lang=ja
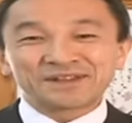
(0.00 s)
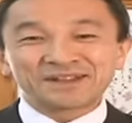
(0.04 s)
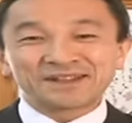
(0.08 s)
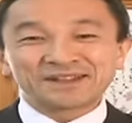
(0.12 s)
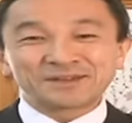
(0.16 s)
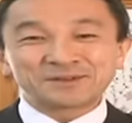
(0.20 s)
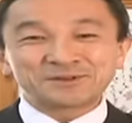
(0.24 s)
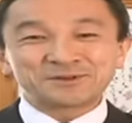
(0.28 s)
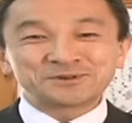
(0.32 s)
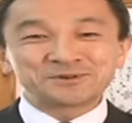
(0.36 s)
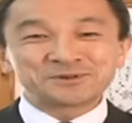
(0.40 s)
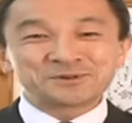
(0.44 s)

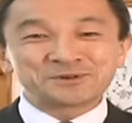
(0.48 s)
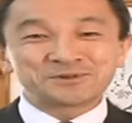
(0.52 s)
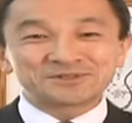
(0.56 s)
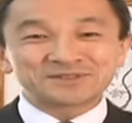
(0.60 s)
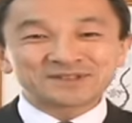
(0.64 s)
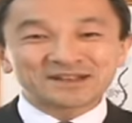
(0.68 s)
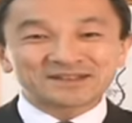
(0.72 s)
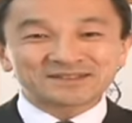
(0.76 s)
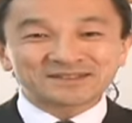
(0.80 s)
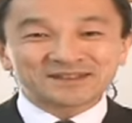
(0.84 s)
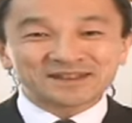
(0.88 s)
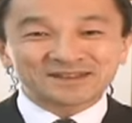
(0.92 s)
猶予
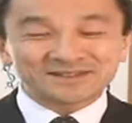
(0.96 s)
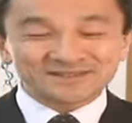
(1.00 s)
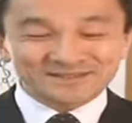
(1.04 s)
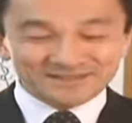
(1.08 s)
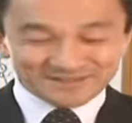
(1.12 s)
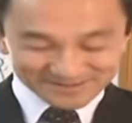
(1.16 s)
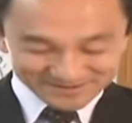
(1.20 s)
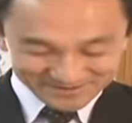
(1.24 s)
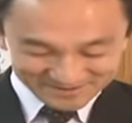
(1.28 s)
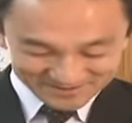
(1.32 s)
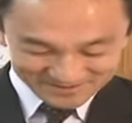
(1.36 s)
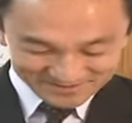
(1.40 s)
ください
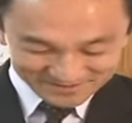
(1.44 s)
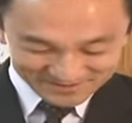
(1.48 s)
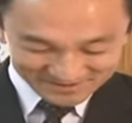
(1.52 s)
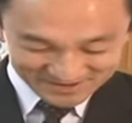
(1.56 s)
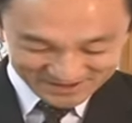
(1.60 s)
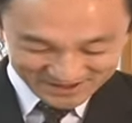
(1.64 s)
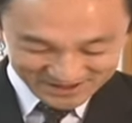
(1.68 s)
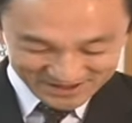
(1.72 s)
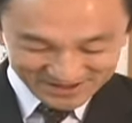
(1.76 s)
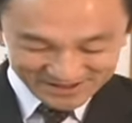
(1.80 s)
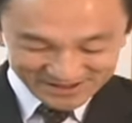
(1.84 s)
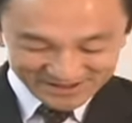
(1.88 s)
と言っ
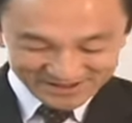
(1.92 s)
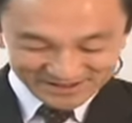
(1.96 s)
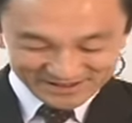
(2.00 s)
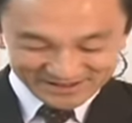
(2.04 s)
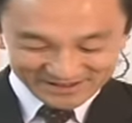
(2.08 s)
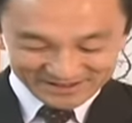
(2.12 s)
て、